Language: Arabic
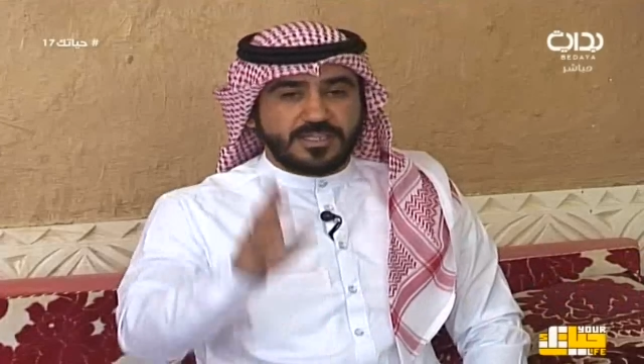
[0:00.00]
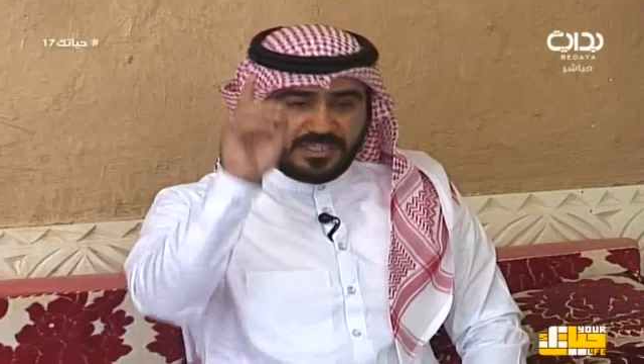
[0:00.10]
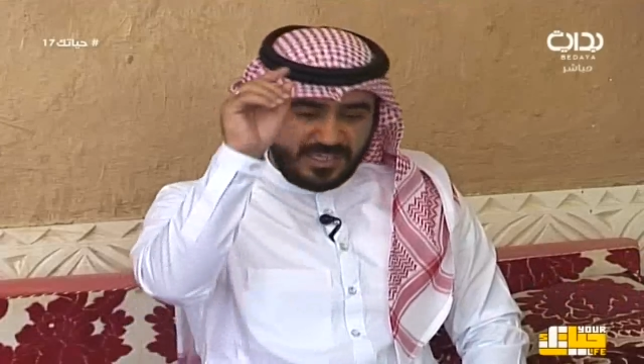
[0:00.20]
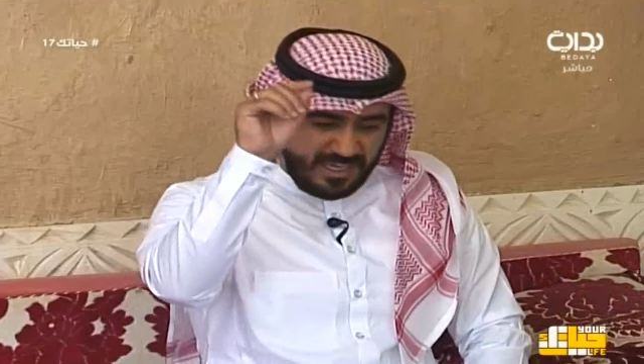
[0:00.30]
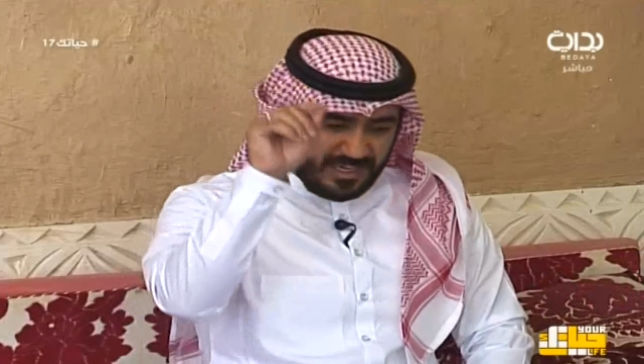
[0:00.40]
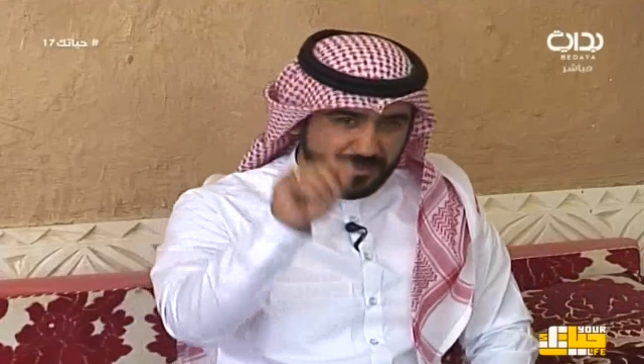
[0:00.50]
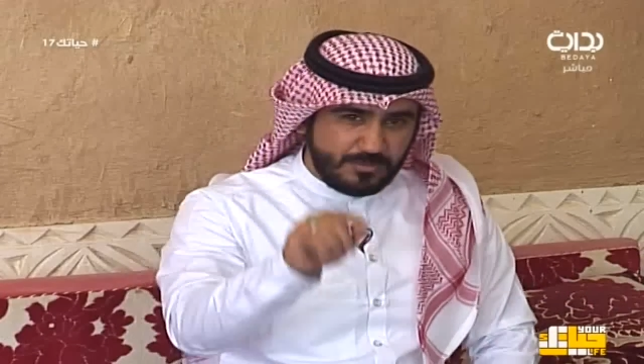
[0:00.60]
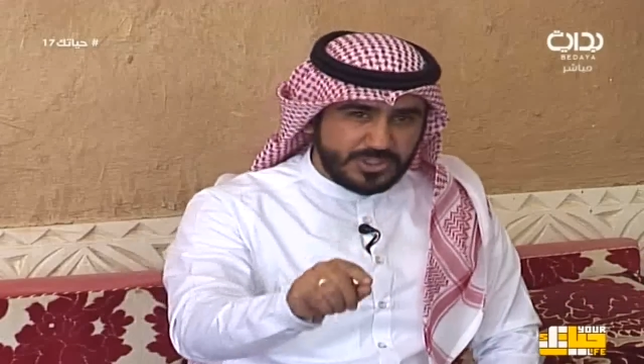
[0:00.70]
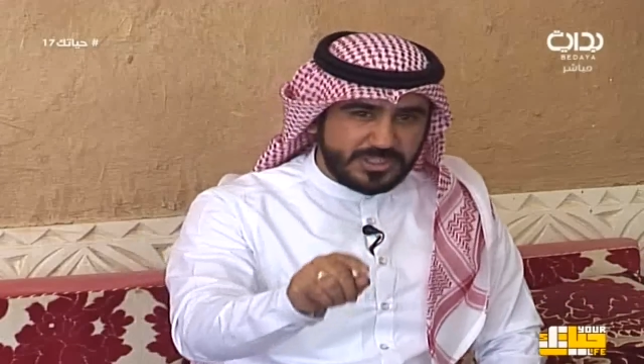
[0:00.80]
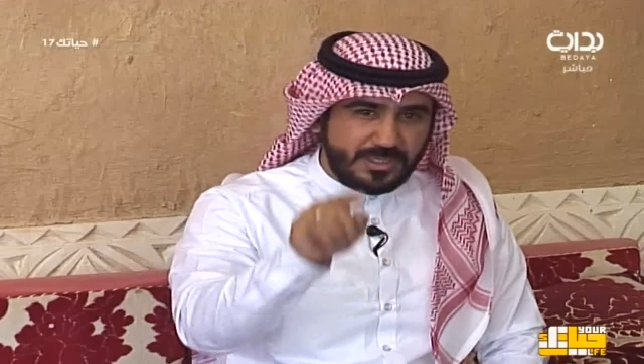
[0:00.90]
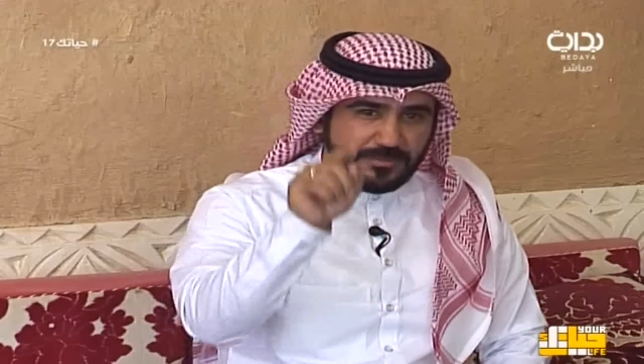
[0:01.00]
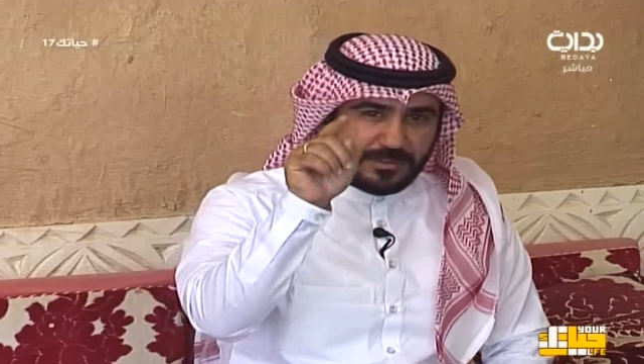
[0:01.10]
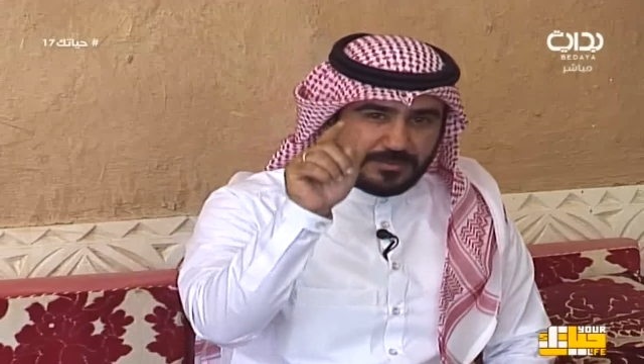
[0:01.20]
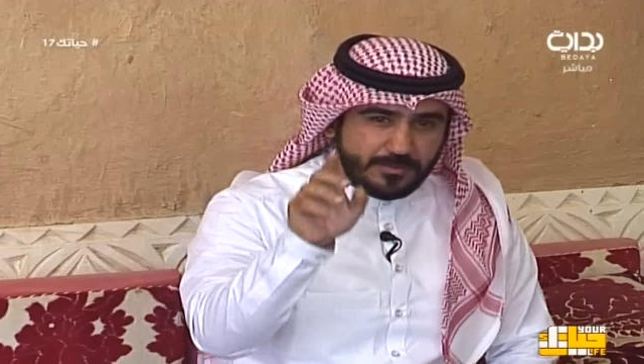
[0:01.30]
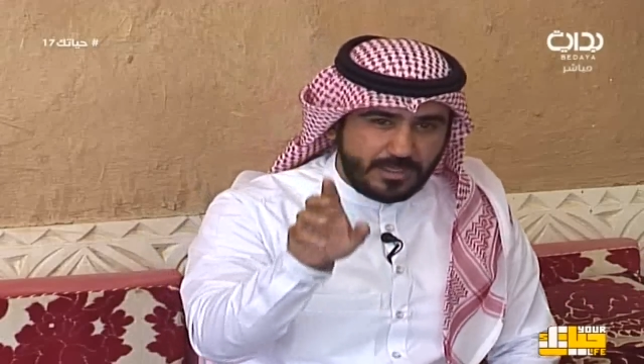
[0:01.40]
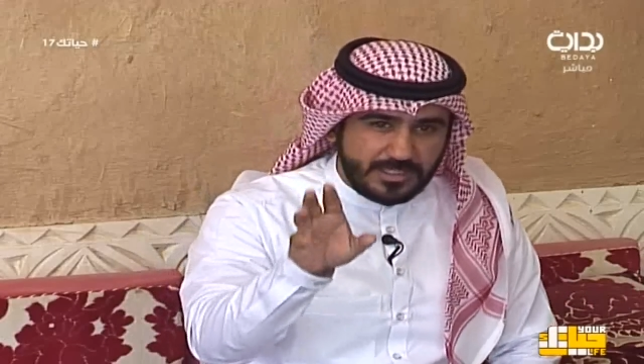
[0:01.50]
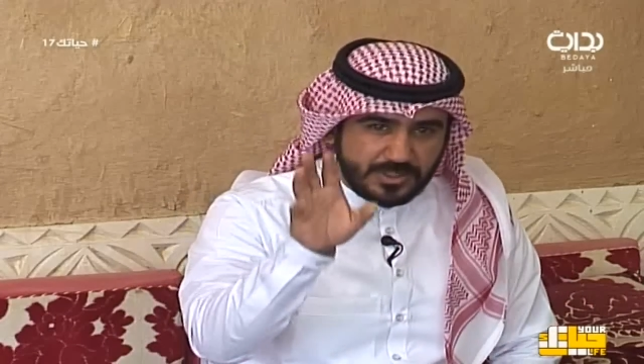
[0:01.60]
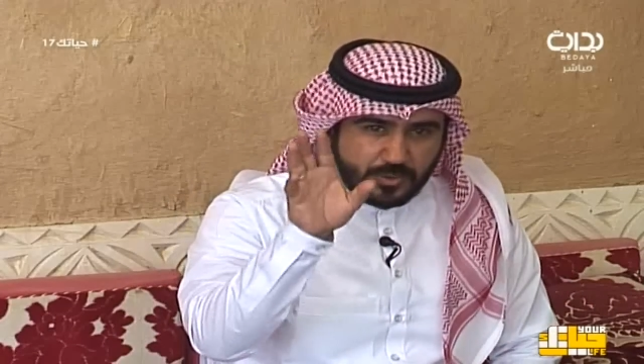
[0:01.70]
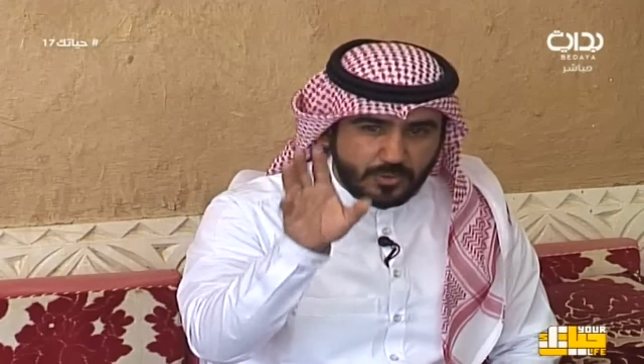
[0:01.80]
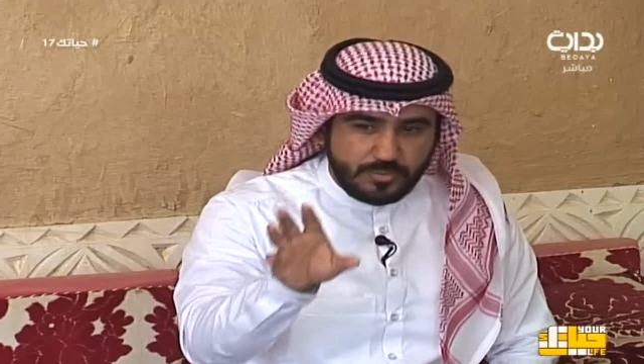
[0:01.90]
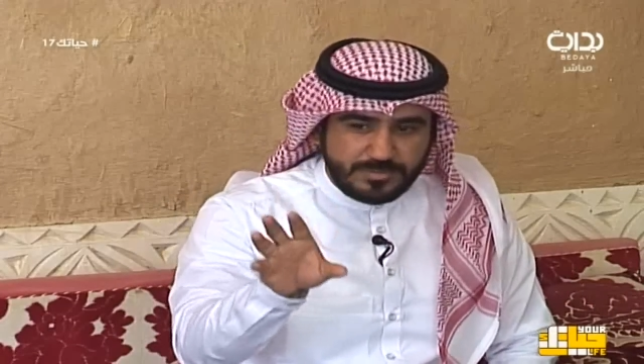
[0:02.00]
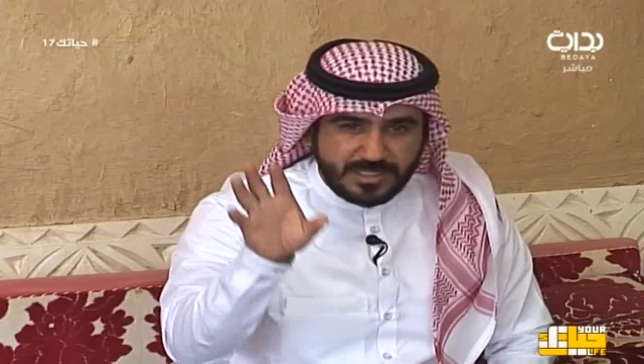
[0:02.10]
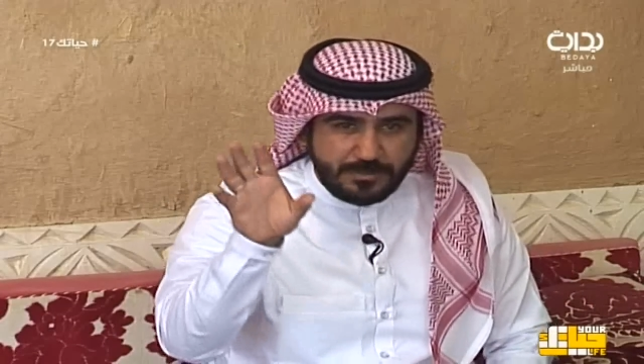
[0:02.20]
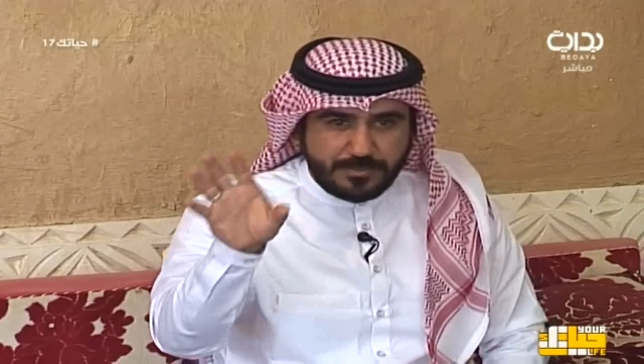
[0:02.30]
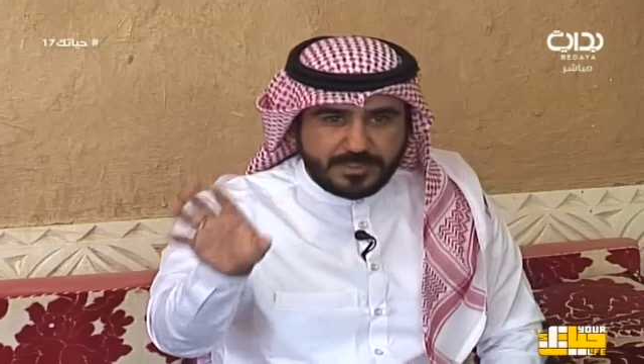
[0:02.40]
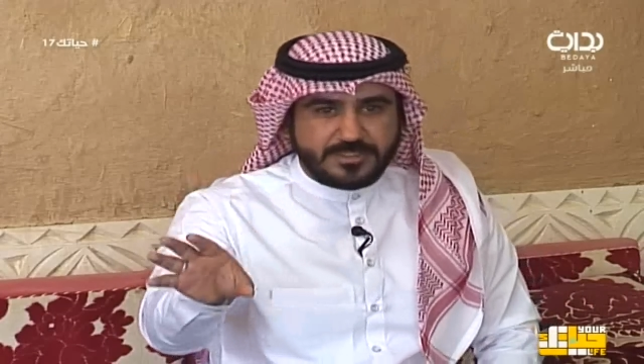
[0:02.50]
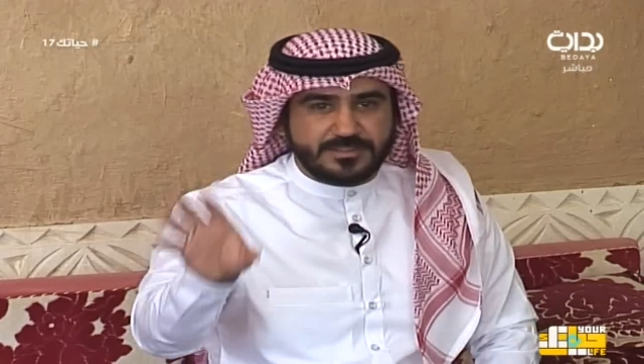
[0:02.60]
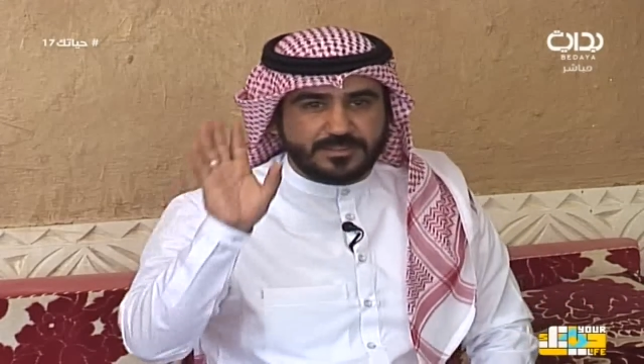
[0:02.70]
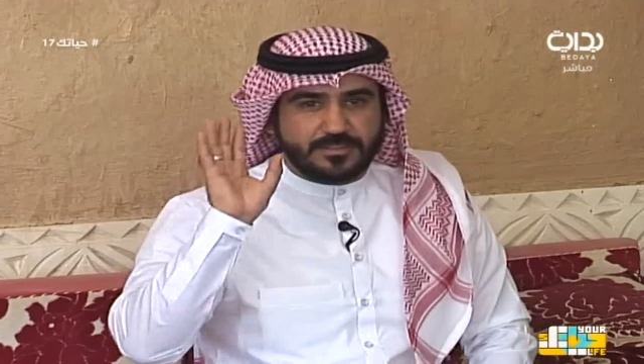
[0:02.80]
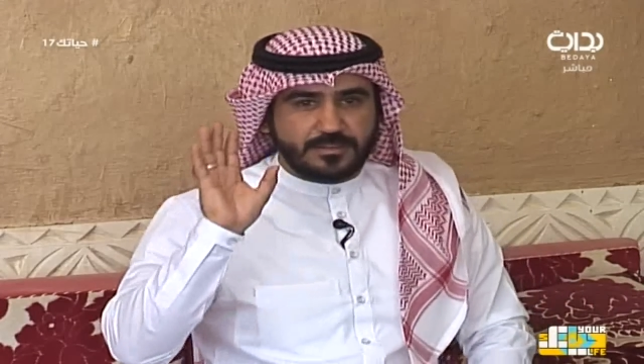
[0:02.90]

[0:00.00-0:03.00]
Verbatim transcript: هي المشكله قد تكون بسببك انت